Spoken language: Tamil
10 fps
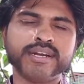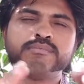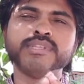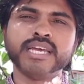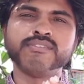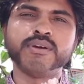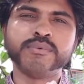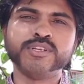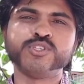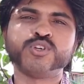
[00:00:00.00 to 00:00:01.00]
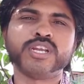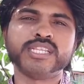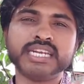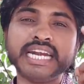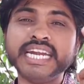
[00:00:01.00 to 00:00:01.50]
பணம் தேவை அப்படின்னு சொன்னால்
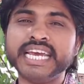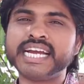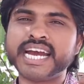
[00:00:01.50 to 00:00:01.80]
அது ரெண்டே